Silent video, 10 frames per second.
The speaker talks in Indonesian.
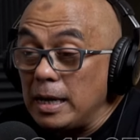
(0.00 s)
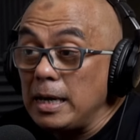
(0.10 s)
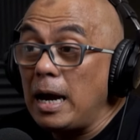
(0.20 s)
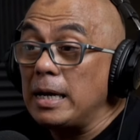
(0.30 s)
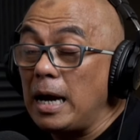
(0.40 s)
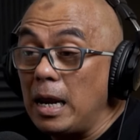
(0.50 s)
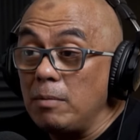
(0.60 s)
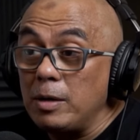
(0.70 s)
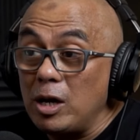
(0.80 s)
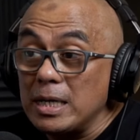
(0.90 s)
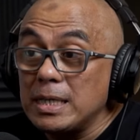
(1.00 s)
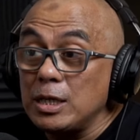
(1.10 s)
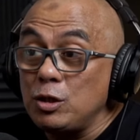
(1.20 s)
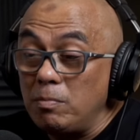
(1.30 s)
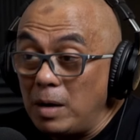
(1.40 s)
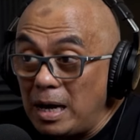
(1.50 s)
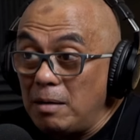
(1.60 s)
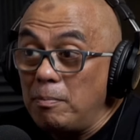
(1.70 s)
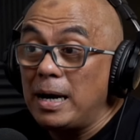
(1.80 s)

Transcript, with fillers: yang dialami oleh sejumlah